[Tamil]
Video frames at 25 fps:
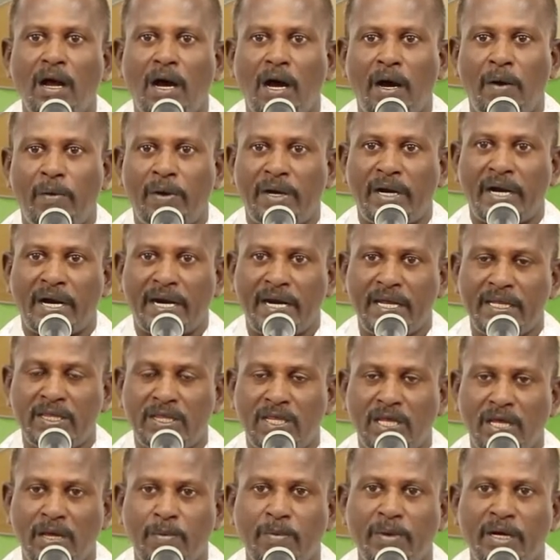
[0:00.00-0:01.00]
அவர்
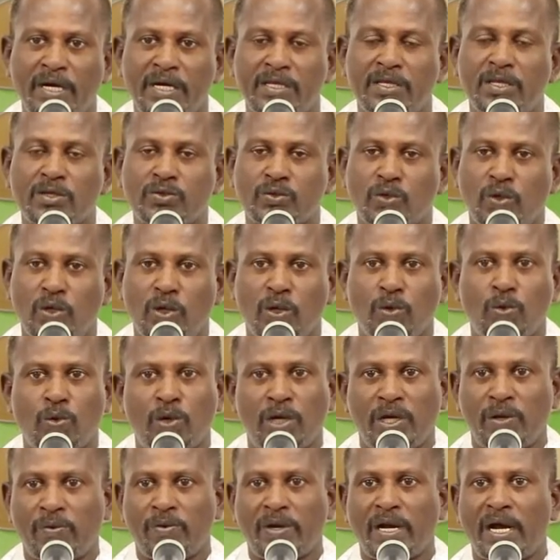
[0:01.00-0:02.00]
அனைத்தையும் எடுத்து
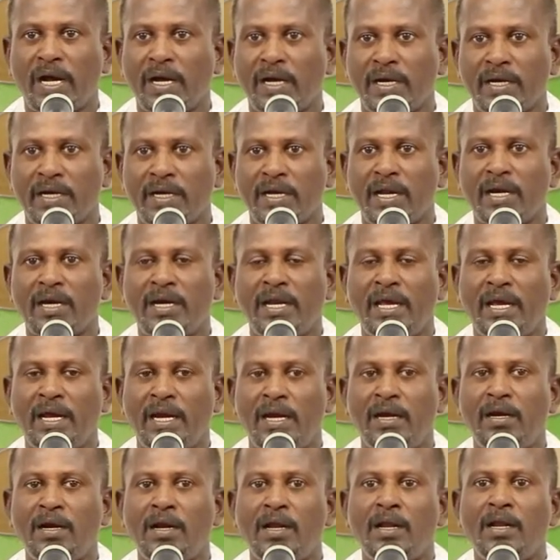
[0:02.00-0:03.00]
சொல்லக்கூடியவராக இருக்கிறார்
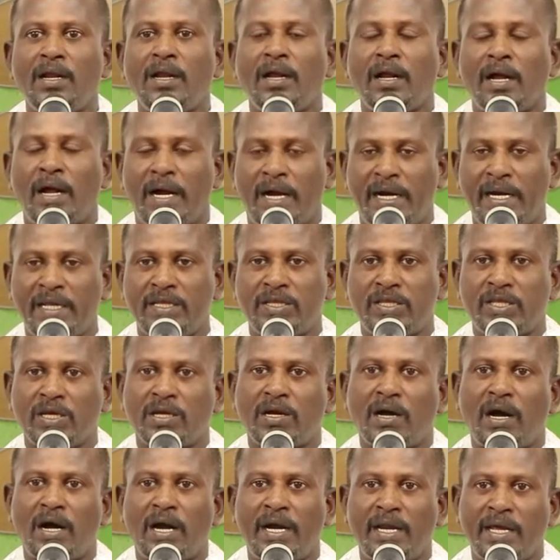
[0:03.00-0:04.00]
நீங்கள் அனைத்து
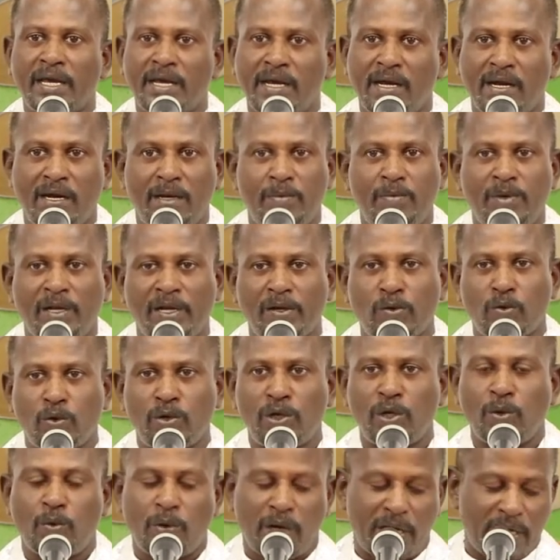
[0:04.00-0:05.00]
காணிக்கைகளையும் நீங்கள்
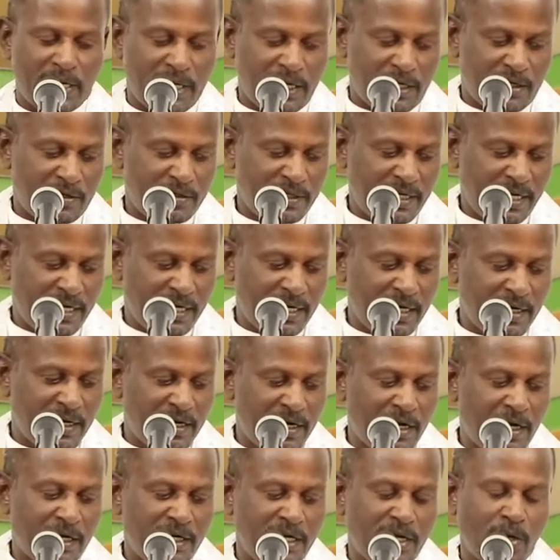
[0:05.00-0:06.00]
கொண்டு வாருங்கள்
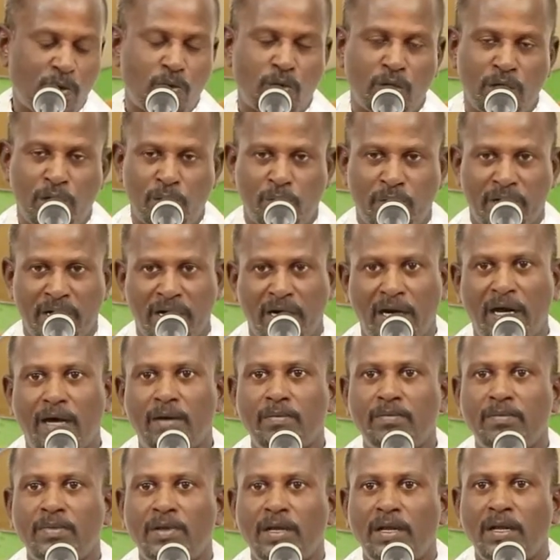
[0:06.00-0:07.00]
என்னென்னலாம் நீங்கள் கொண்டு வரலாம்
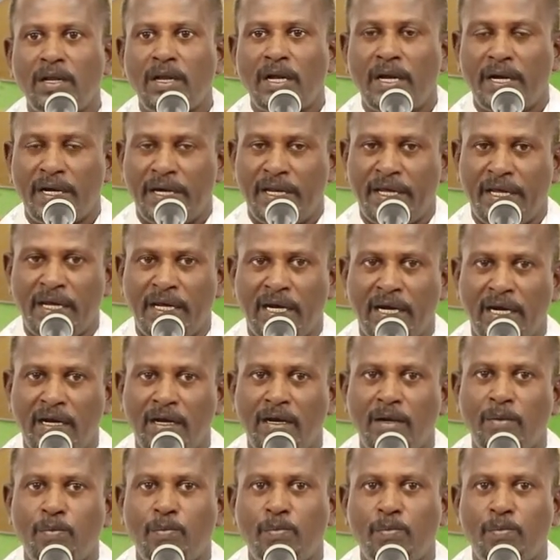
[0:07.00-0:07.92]
நீங்கள்